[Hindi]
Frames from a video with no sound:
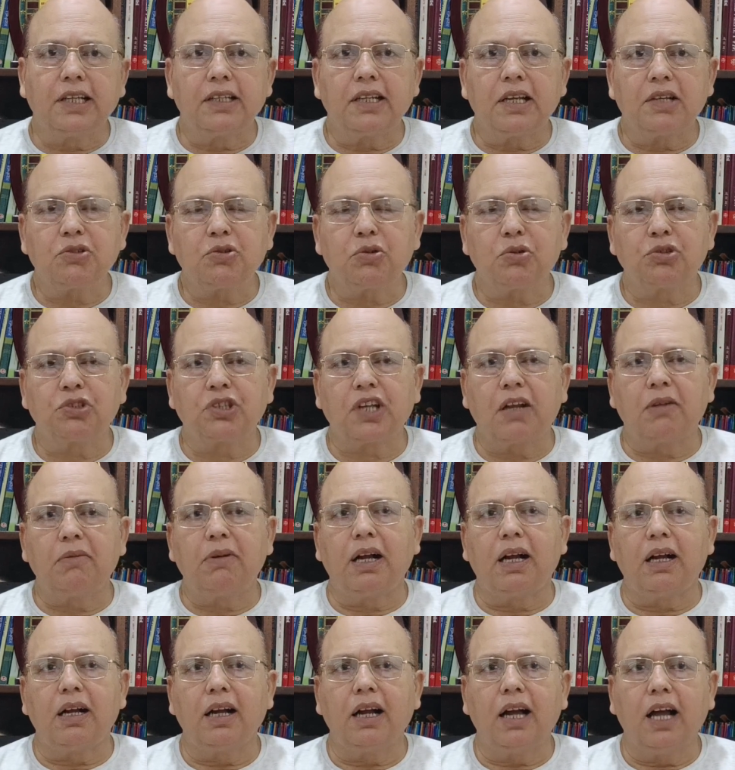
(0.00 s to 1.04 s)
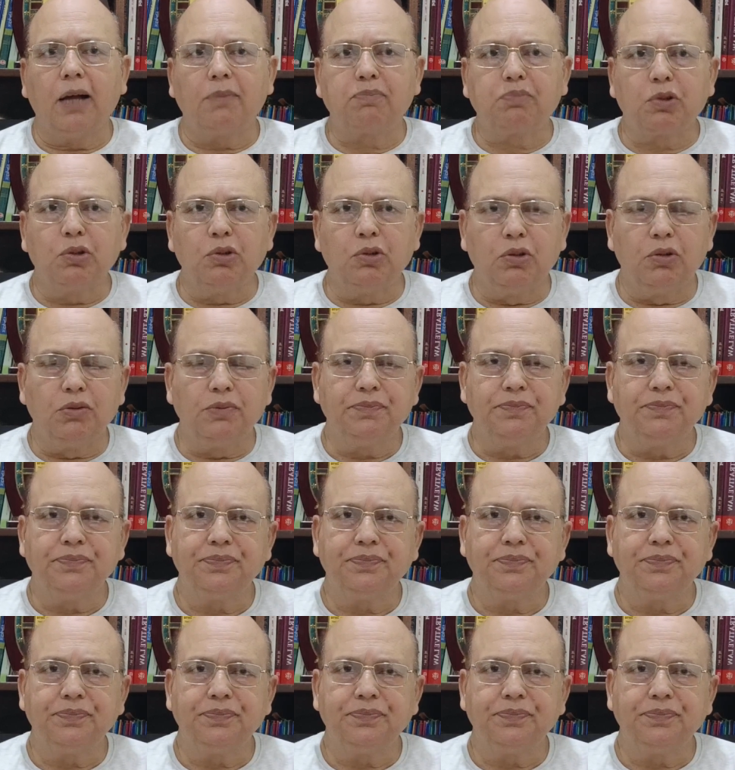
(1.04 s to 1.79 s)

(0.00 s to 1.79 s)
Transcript: जज अशोक शर्मा आपको